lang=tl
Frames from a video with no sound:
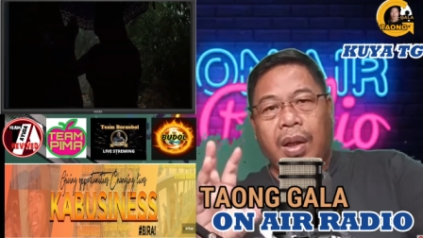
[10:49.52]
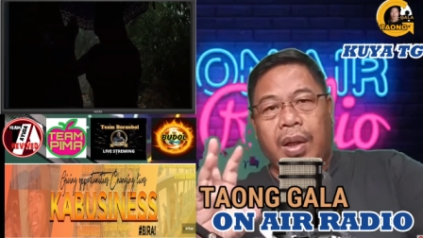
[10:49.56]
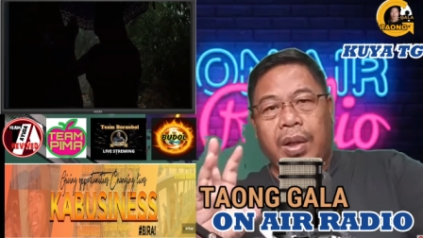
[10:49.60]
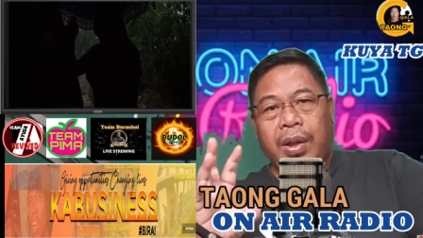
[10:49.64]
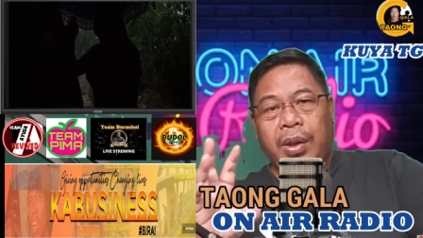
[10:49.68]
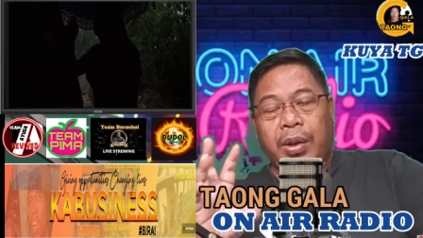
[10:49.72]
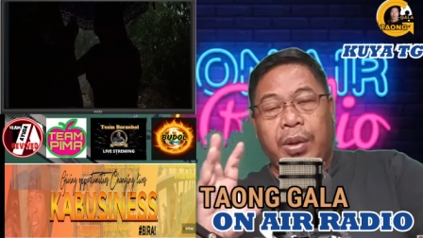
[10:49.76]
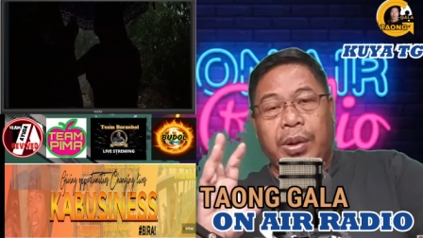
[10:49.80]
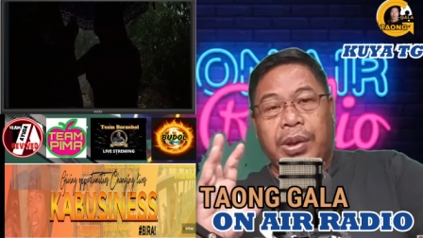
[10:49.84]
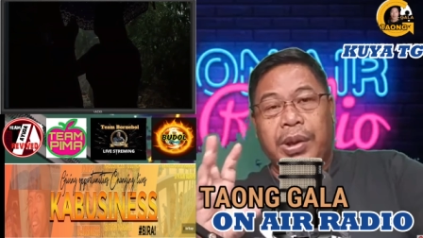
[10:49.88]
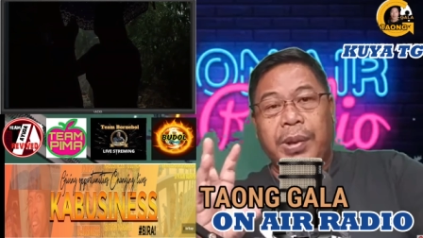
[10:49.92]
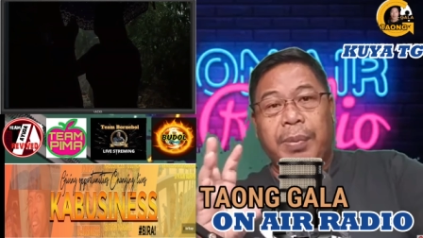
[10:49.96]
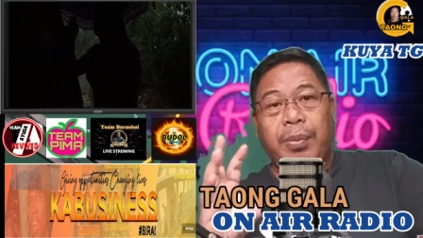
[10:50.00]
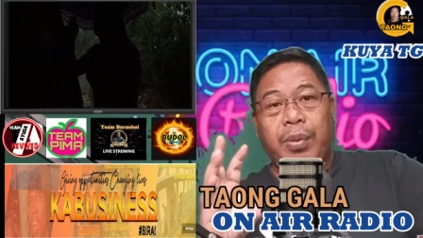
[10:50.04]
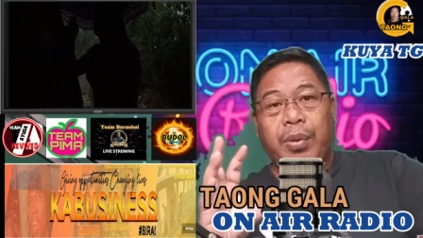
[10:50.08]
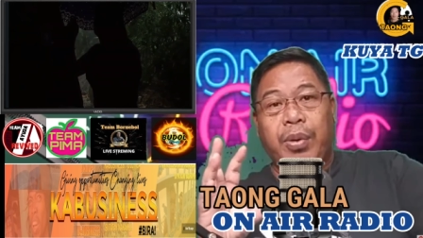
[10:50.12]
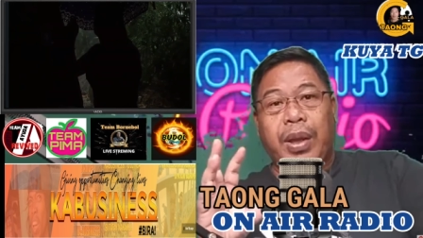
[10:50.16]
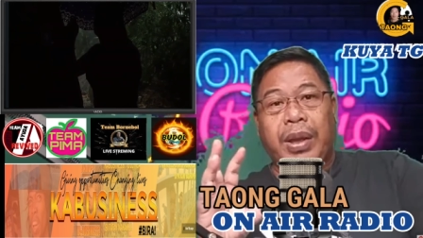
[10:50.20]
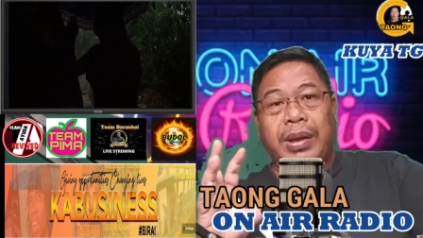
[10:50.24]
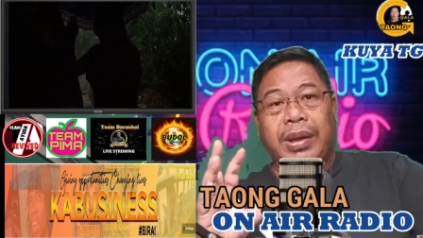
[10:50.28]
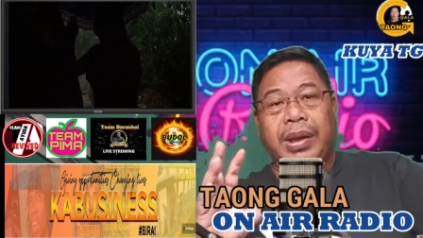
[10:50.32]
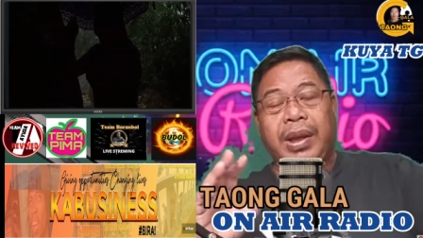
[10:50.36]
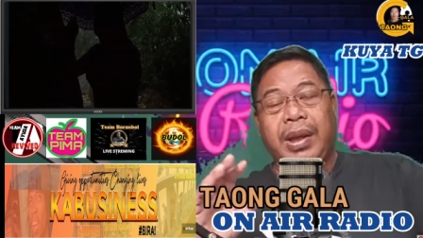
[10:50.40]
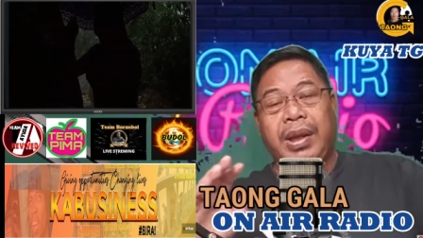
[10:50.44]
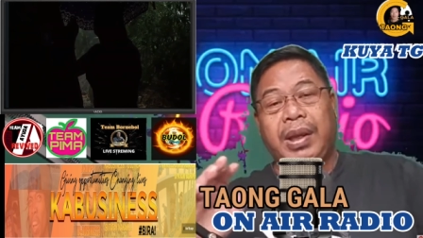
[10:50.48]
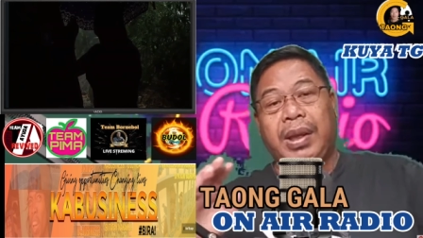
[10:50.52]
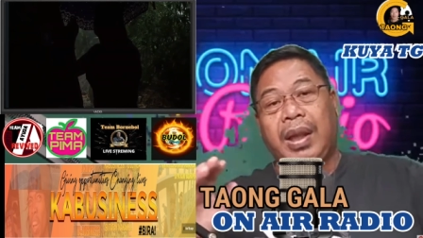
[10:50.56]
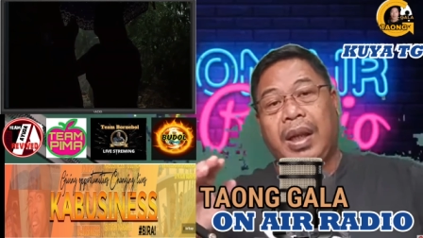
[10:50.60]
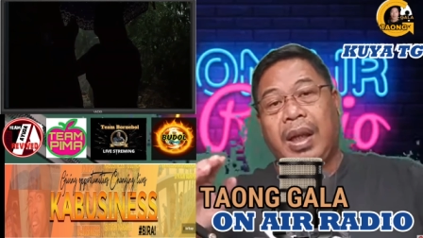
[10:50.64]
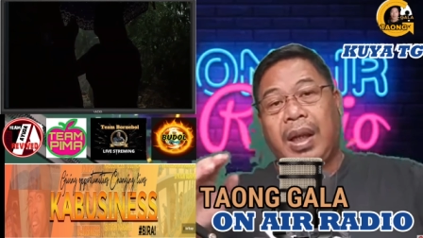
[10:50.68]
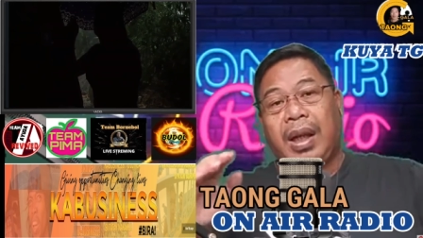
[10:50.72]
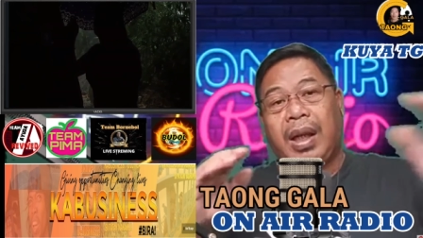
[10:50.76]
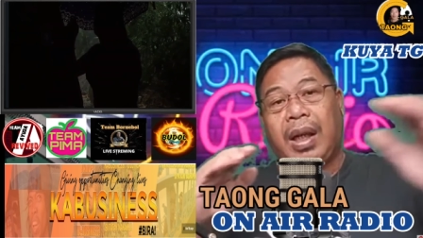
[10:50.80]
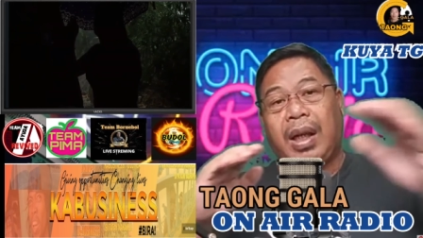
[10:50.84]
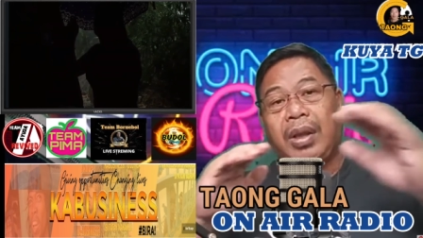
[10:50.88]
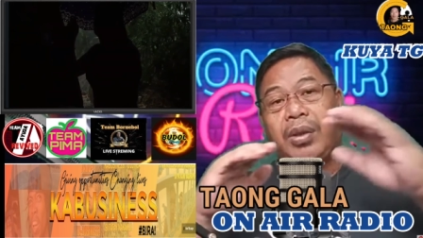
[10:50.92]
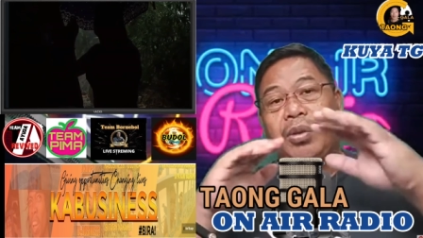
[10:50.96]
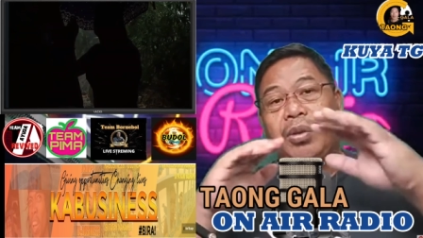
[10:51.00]
Yung Sibong kasi,
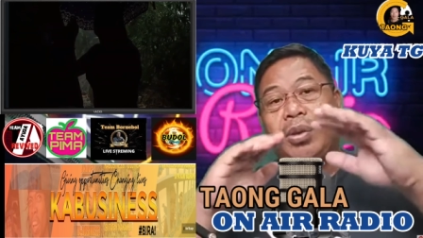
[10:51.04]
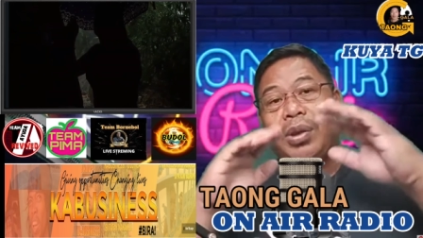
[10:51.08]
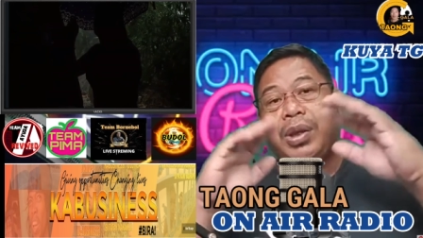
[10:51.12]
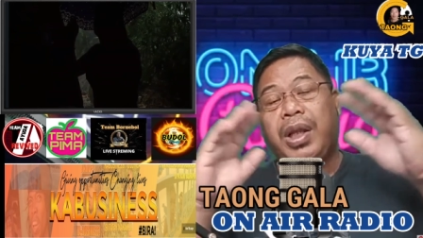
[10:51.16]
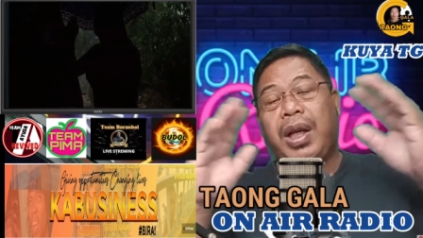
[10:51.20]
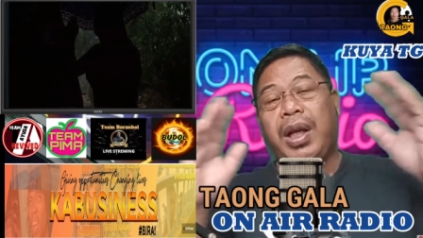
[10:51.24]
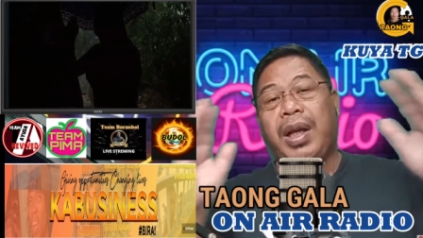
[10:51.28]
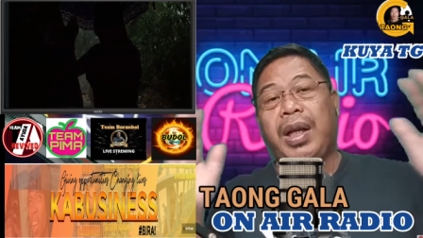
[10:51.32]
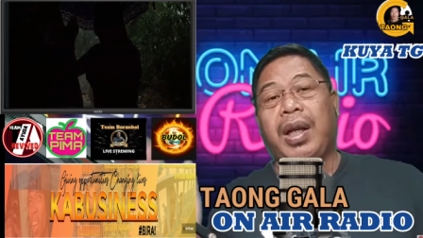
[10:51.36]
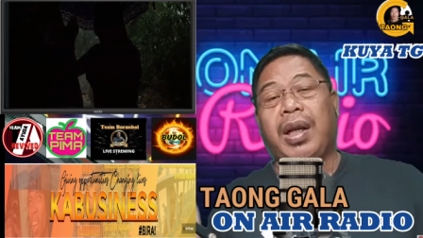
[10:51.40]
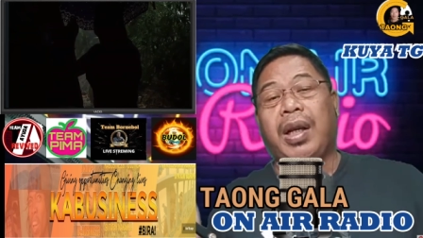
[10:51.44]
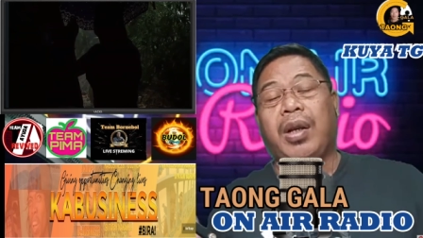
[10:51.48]
uh, ano siya eh,